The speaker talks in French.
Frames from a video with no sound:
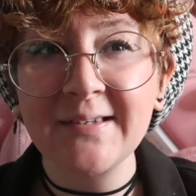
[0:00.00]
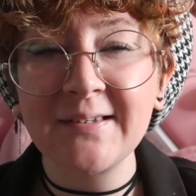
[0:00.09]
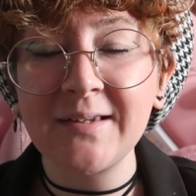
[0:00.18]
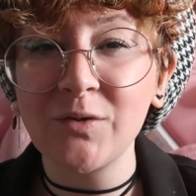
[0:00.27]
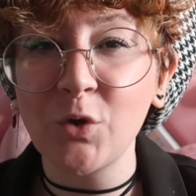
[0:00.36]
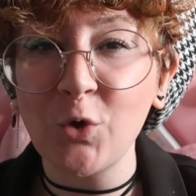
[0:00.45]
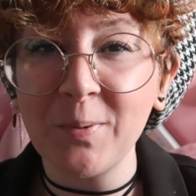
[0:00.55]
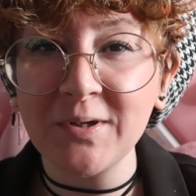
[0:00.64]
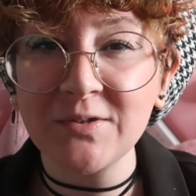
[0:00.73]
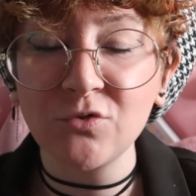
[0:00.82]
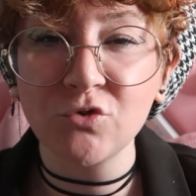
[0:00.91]
et c'était une
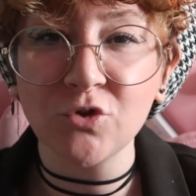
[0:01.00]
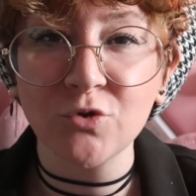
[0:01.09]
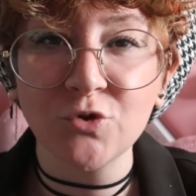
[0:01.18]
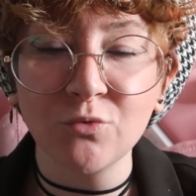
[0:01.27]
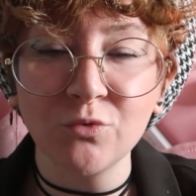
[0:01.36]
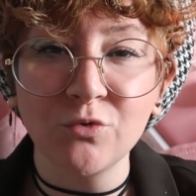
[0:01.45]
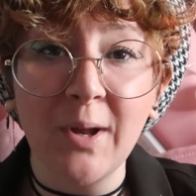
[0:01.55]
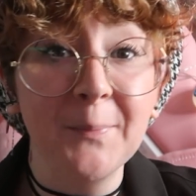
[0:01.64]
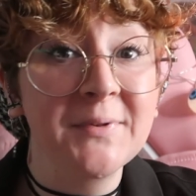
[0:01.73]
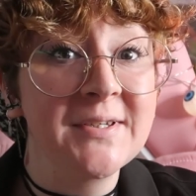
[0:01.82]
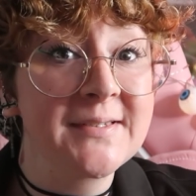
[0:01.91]
reprise d'une chanson de
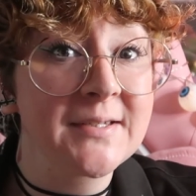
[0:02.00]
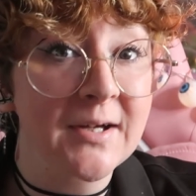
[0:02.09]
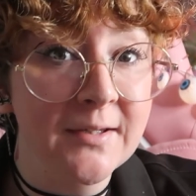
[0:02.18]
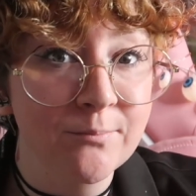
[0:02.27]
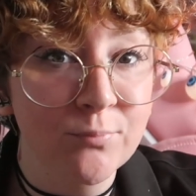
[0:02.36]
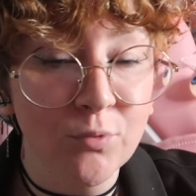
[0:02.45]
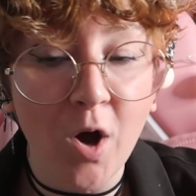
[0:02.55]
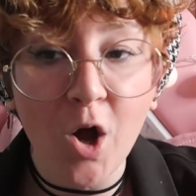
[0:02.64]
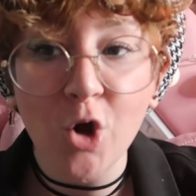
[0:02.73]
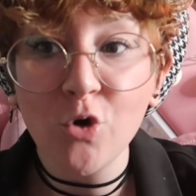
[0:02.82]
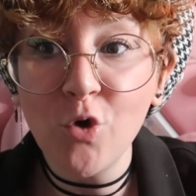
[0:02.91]
La Petite Sirène pour
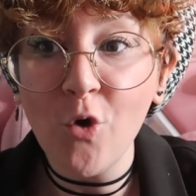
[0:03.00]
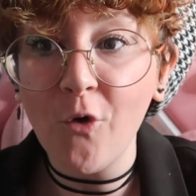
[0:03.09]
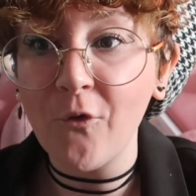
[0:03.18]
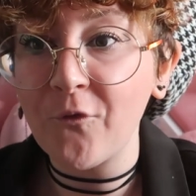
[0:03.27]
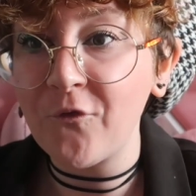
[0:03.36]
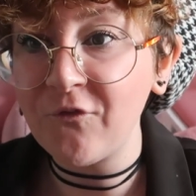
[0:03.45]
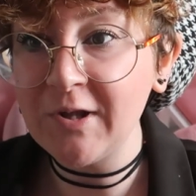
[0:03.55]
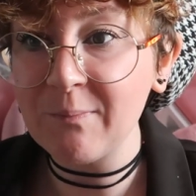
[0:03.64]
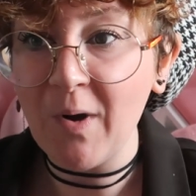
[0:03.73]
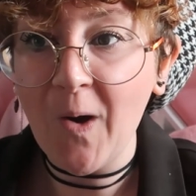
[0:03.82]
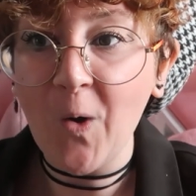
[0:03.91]
le
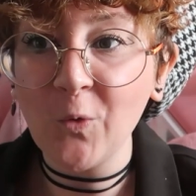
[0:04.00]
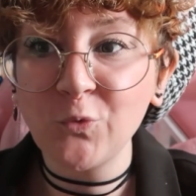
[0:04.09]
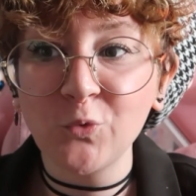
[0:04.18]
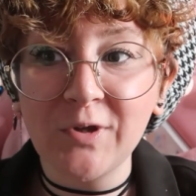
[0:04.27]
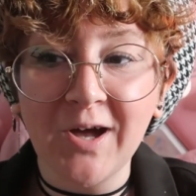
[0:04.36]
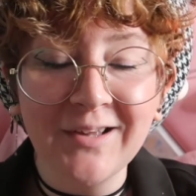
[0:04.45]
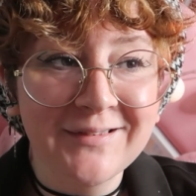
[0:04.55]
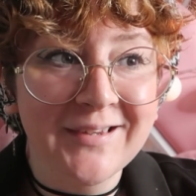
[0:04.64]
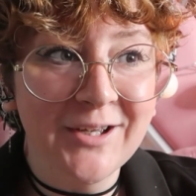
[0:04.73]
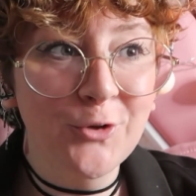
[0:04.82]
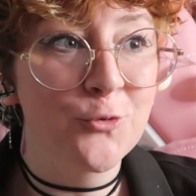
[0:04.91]
film. En tout cas,
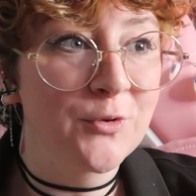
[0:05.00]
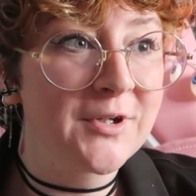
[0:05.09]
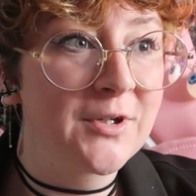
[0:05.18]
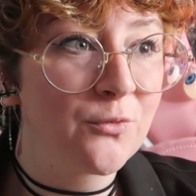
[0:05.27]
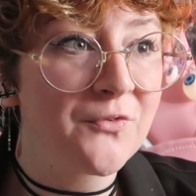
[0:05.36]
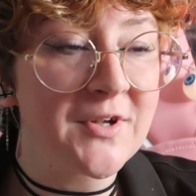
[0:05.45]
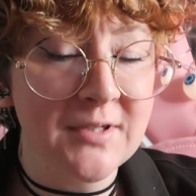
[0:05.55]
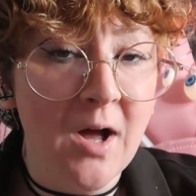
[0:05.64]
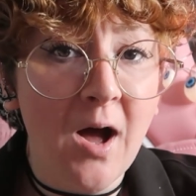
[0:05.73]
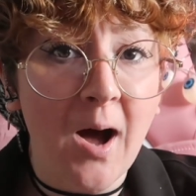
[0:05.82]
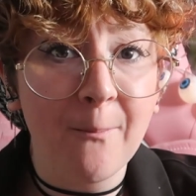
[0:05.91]
très cool qu'il nous
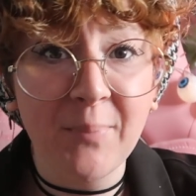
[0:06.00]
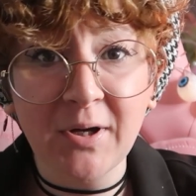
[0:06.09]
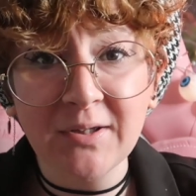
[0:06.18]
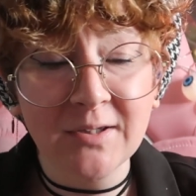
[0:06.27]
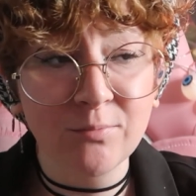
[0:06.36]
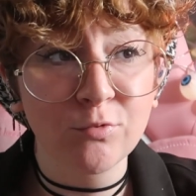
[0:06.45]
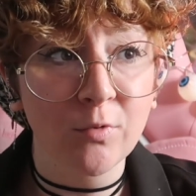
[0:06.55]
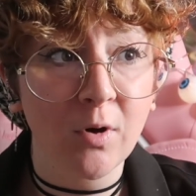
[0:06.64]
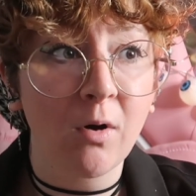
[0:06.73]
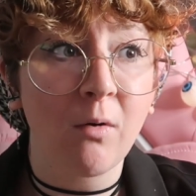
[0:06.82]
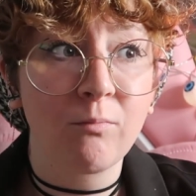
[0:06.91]
fasse un pré-début
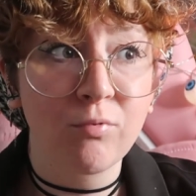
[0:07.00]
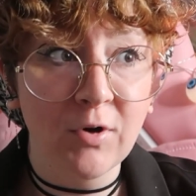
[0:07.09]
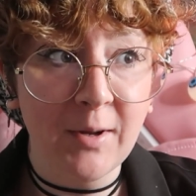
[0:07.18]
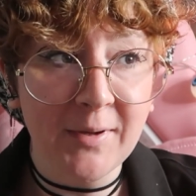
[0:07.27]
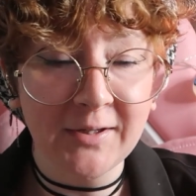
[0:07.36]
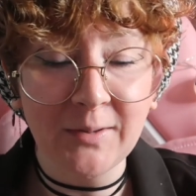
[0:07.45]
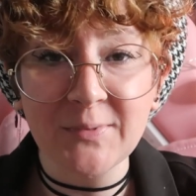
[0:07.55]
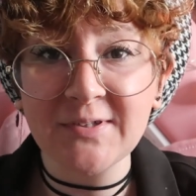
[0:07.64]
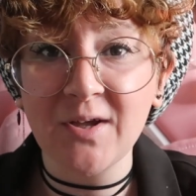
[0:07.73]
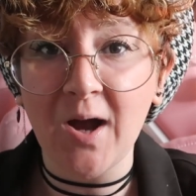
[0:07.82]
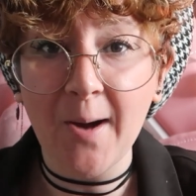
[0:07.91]
l'Amérique
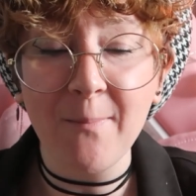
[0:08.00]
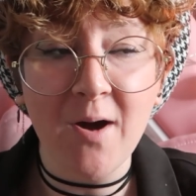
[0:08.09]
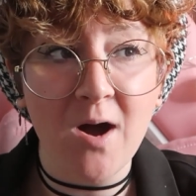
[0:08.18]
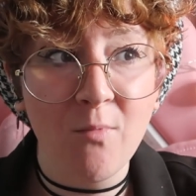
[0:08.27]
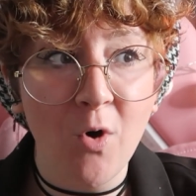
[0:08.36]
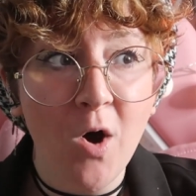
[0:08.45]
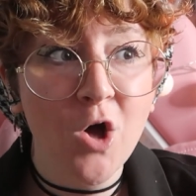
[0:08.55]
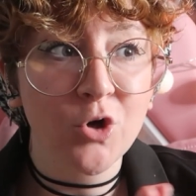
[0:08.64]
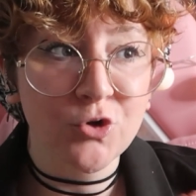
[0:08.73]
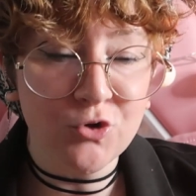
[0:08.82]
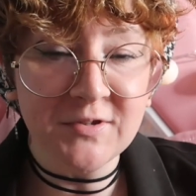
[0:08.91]
parce qu'apparemment
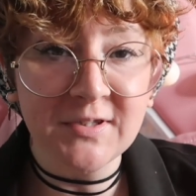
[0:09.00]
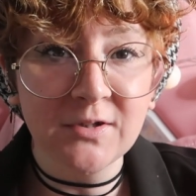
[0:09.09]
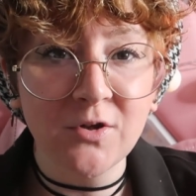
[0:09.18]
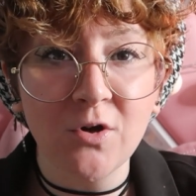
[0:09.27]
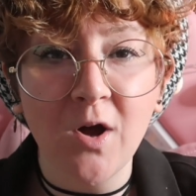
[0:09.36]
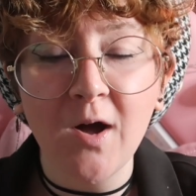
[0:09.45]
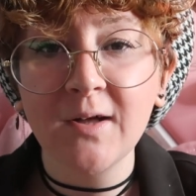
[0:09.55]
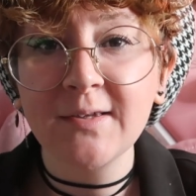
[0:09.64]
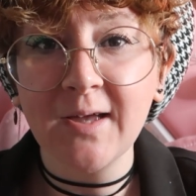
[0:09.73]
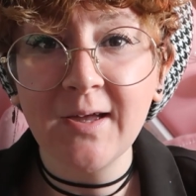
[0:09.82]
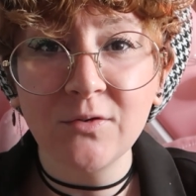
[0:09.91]
ce single
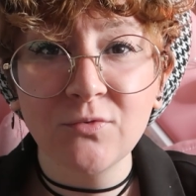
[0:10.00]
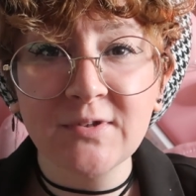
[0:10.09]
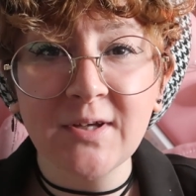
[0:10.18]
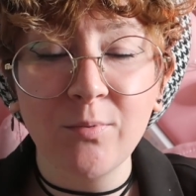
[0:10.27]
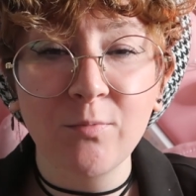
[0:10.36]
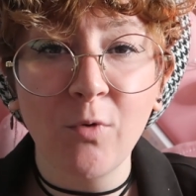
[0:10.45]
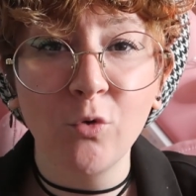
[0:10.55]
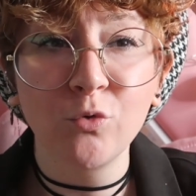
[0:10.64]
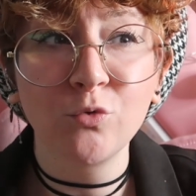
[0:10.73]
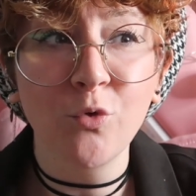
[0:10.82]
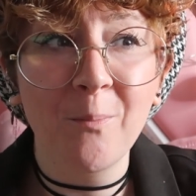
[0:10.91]
est tout simplement
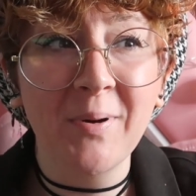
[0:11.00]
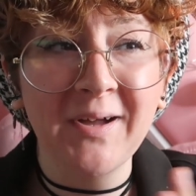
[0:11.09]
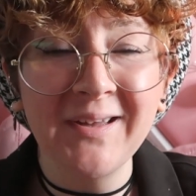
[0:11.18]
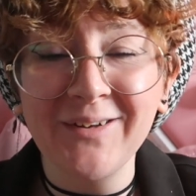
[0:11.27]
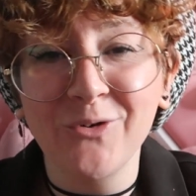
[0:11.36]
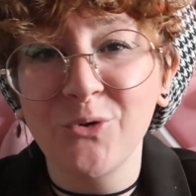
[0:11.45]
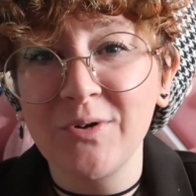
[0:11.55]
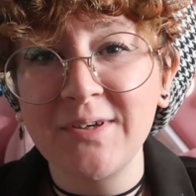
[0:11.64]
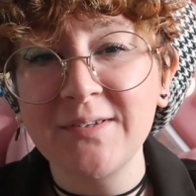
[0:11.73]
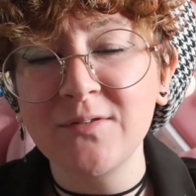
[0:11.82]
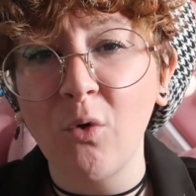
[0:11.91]
une
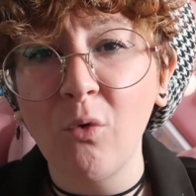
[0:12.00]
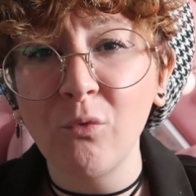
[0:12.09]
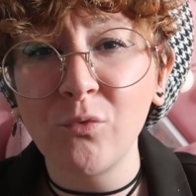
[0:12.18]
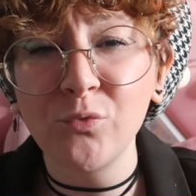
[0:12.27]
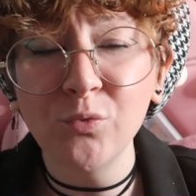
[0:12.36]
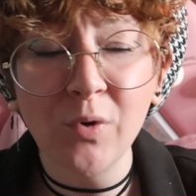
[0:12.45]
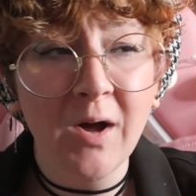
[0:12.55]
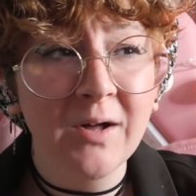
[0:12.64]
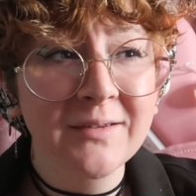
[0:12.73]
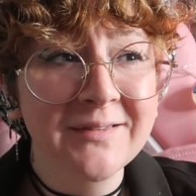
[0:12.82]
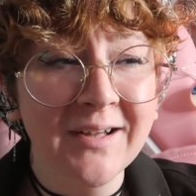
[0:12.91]
pré-release en vue
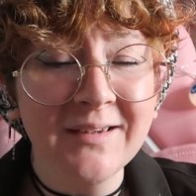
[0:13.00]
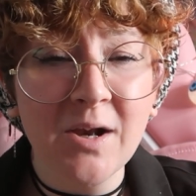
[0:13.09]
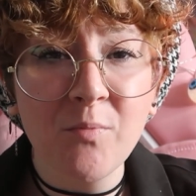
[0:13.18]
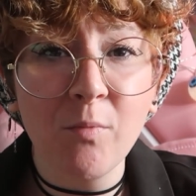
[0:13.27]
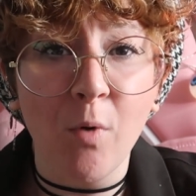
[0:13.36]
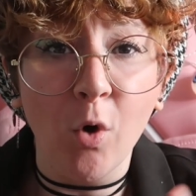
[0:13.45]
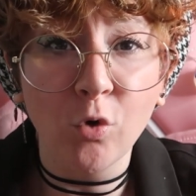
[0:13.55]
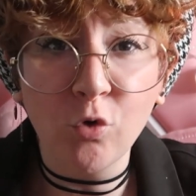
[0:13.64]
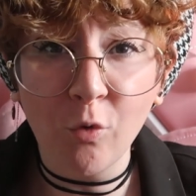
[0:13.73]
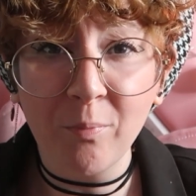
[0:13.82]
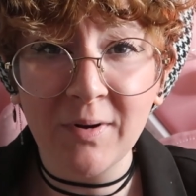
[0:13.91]
d'un album euh,
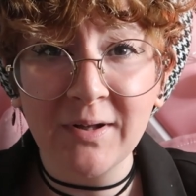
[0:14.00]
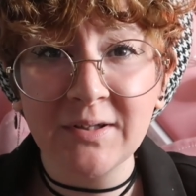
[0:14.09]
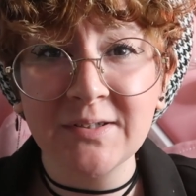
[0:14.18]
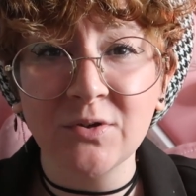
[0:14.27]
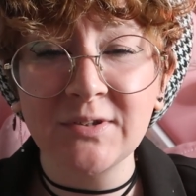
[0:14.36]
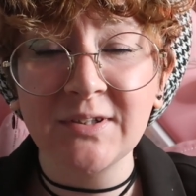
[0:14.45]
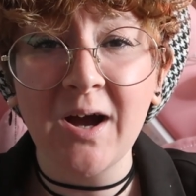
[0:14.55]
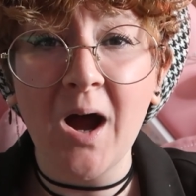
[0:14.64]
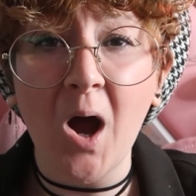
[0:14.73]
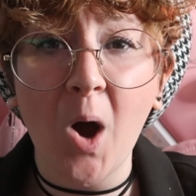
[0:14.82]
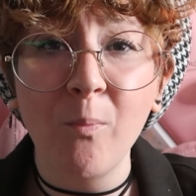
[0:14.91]
complet qui
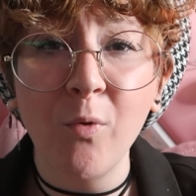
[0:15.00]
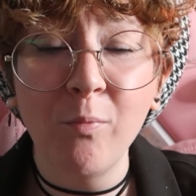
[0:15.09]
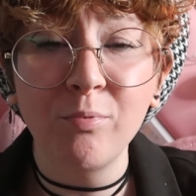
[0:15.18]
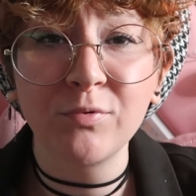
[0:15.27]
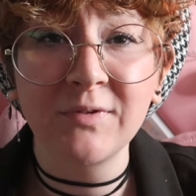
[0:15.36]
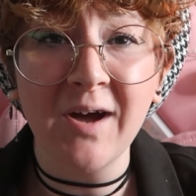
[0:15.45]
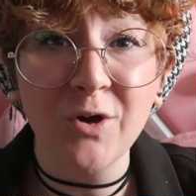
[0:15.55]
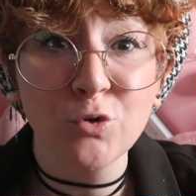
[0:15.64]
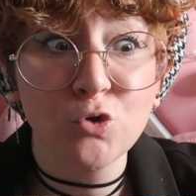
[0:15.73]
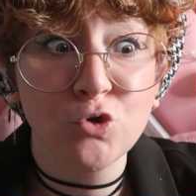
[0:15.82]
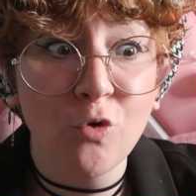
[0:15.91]
sortira un peu plus
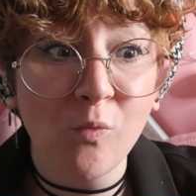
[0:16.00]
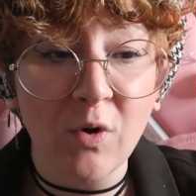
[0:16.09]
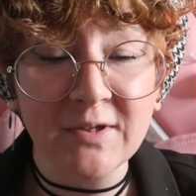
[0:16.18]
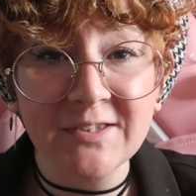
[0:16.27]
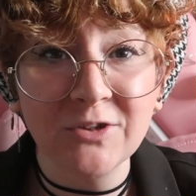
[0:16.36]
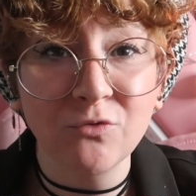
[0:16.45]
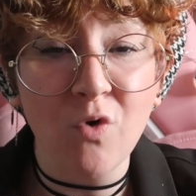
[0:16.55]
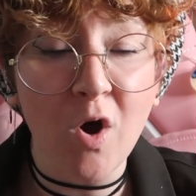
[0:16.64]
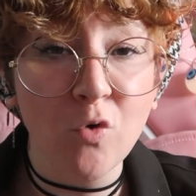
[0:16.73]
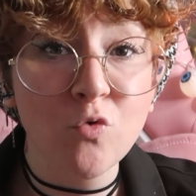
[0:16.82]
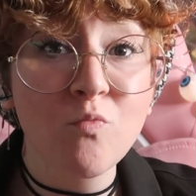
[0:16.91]
tard ce mois-ci,
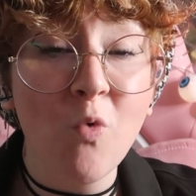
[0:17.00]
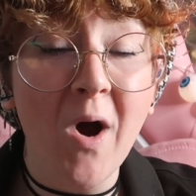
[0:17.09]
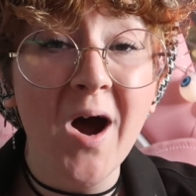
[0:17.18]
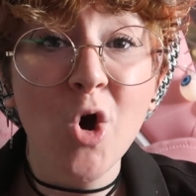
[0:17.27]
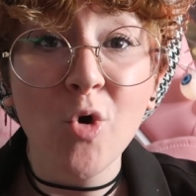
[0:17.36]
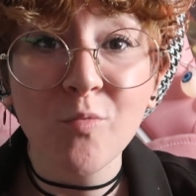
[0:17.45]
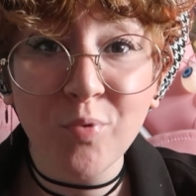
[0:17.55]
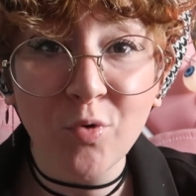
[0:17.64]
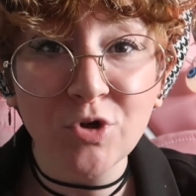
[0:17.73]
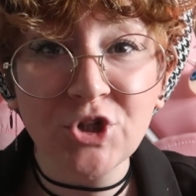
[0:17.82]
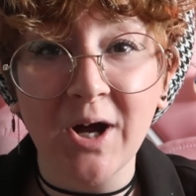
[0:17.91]
voire le mois euh,
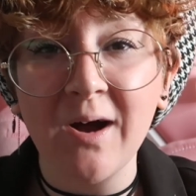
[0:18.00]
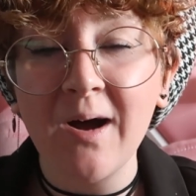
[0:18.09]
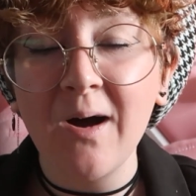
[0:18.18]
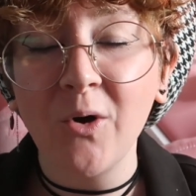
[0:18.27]
prochain.